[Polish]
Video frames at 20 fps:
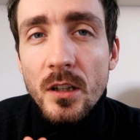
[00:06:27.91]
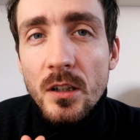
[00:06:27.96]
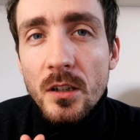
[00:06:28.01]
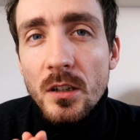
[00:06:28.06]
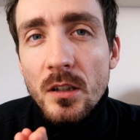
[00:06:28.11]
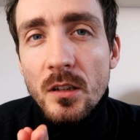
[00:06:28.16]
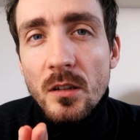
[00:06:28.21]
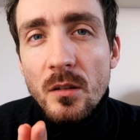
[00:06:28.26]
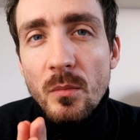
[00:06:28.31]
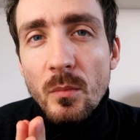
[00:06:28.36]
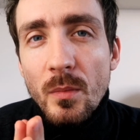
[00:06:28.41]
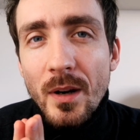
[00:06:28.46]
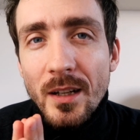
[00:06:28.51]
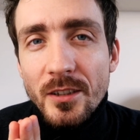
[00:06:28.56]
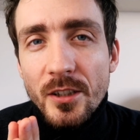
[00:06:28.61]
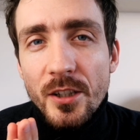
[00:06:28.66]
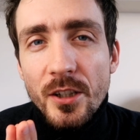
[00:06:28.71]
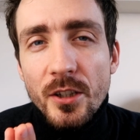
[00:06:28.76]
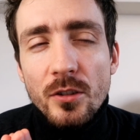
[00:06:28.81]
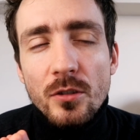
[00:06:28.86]
E,
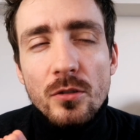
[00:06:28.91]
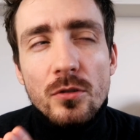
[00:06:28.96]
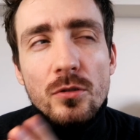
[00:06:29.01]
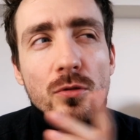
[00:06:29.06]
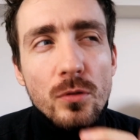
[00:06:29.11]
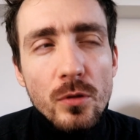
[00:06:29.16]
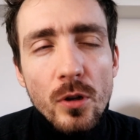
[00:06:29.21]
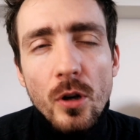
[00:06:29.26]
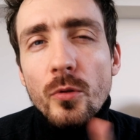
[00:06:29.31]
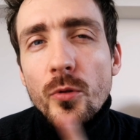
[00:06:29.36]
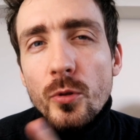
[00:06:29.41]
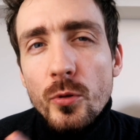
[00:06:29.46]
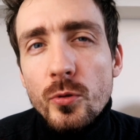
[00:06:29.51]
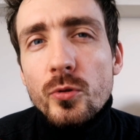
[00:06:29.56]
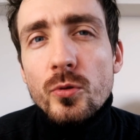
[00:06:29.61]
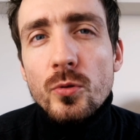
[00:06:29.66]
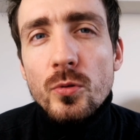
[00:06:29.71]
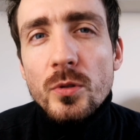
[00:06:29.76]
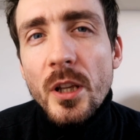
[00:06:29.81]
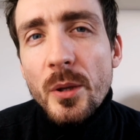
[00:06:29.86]
Madri, którą
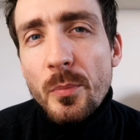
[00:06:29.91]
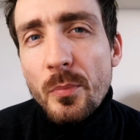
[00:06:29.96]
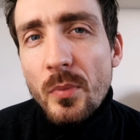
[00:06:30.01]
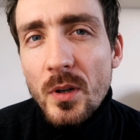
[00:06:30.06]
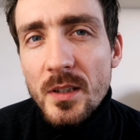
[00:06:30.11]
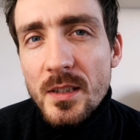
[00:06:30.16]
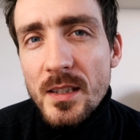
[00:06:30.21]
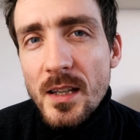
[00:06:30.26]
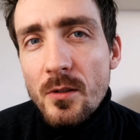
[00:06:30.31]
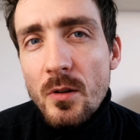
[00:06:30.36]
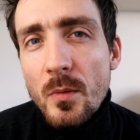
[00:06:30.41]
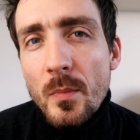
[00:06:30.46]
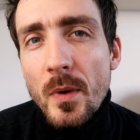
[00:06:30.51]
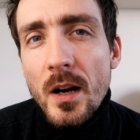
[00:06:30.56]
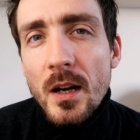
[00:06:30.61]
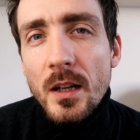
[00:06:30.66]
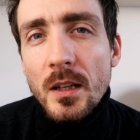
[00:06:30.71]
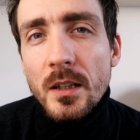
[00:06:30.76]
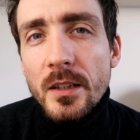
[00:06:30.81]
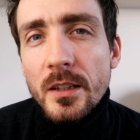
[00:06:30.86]
już tutaj polecałem,
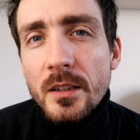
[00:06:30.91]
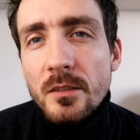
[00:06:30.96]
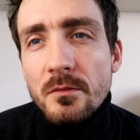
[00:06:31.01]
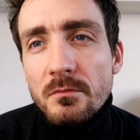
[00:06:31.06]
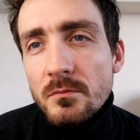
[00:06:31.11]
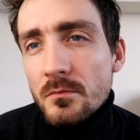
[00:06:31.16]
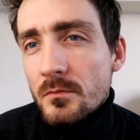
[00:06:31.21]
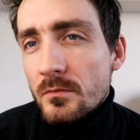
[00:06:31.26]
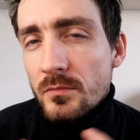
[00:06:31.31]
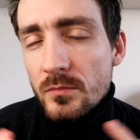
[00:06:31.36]
ale